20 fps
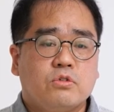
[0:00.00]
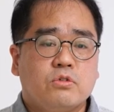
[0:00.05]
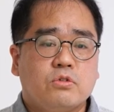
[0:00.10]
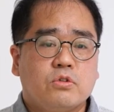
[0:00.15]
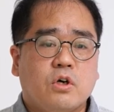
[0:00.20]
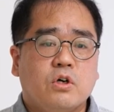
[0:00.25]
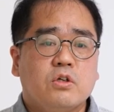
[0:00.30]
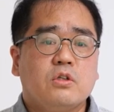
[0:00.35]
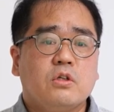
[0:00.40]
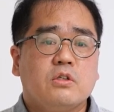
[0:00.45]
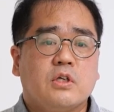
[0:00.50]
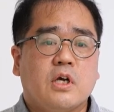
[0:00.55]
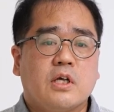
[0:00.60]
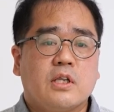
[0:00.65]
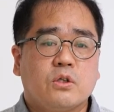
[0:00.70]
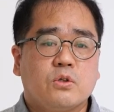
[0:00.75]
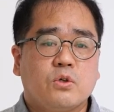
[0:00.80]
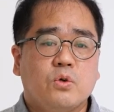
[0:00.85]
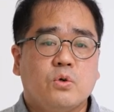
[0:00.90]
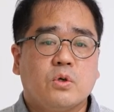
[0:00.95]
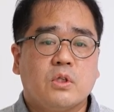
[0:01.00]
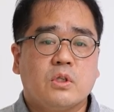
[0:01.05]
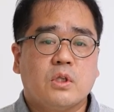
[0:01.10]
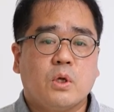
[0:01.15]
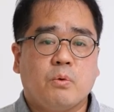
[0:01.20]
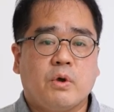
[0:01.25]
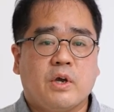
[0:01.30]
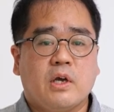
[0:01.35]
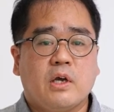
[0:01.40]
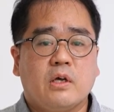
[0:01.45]
분권 예산 교육인데
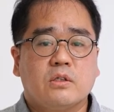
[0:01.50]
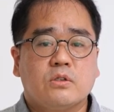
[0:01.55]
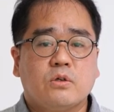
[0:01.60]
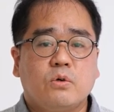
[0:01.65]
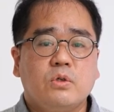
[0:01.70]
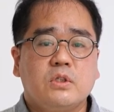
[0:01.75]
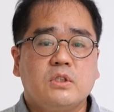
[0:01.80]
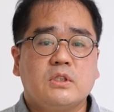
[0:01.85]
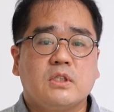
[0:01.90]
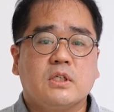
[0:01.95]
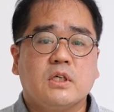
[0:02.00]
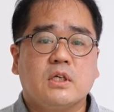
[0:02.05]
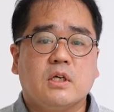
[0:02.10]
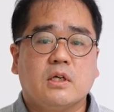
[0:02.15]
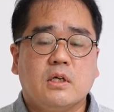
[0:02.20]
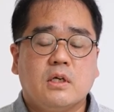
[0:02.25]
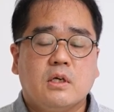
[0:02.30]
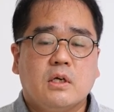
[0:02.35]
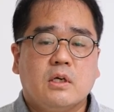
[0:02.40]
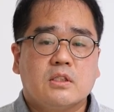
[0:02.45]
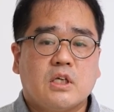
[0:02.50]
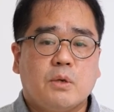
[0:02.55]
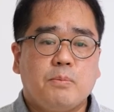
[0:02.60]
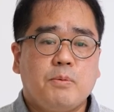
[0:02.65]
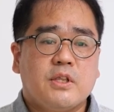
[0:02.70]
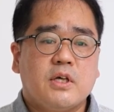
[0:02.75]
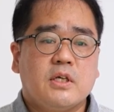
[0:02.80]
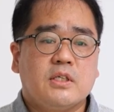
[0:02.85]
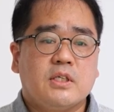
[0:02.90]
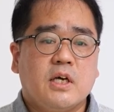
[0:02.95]
왜 서울시
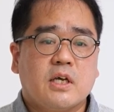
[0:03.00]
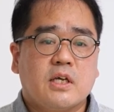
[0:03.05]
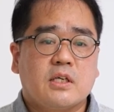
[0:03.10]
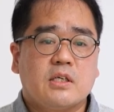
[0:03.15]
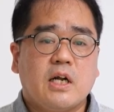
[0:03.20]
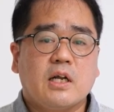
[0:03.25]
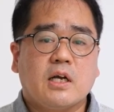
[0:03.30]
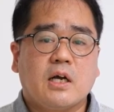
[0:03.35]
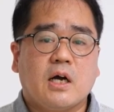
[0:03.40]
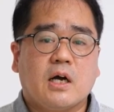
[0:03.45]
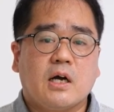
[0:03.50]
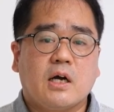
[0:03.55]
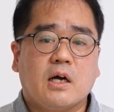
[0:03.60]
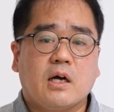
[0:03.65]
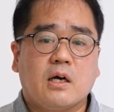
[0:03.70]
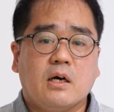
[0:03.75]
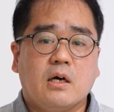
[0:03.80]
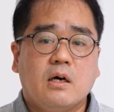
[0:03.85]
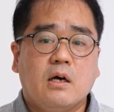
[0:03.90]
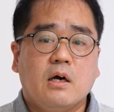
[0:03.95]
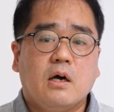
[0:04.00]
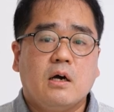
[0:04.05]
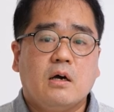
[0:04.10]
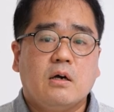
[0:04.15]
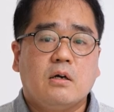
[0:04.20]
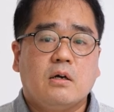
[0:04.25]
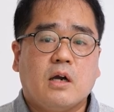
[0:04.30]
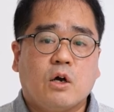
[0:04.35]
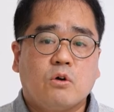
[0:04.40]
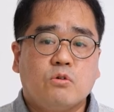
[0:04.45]
참여예산 이야기를
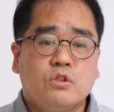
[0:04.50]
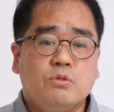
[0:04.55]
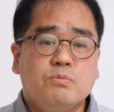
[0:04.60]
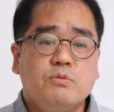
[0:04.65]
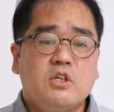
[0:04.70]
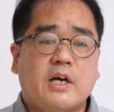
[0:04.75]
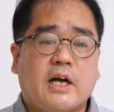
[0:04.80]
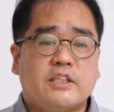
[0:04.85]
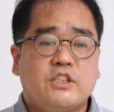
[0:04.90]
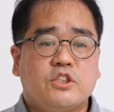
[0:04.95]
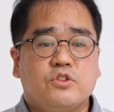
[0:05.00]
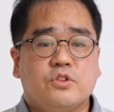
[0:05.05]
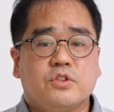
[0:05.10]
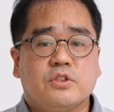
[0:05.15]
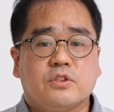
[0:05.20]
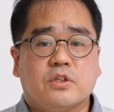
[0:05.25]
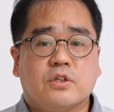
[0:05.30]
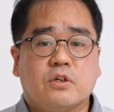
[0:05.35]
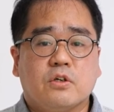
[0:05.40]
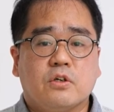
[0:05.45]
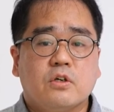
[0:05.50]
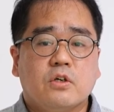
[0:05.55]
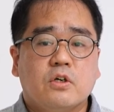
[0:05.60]
할까라고 의문을 가질 수 있어요.